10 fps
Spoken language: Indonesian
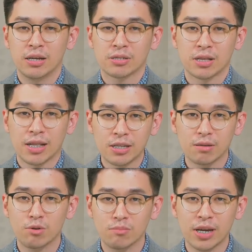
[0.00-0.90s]
Setelah
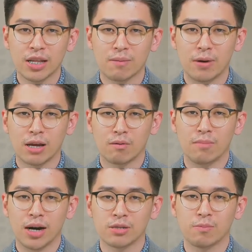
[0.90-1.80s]
sebelumnya kita banyak
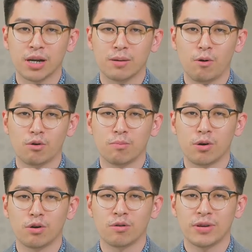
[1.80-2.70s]
membahas mengenai
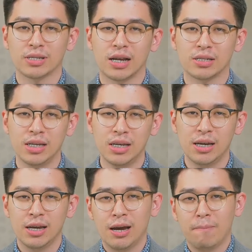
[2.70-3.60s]
produk-produk investasi,
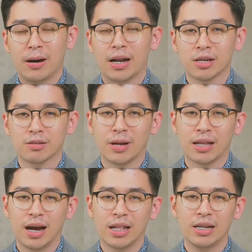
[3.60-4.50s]
pada
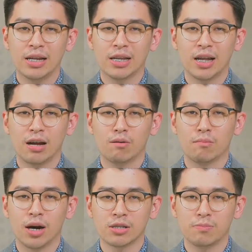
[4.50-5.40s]
kesempatan kali ini kita akan
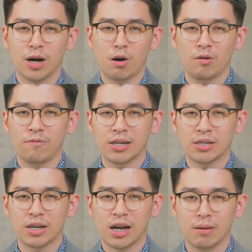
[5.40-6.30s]
membahas pengaruh
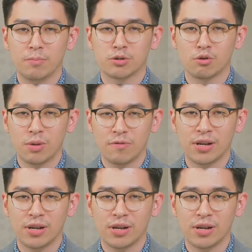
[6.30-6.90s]
inflasi terhadap instrumen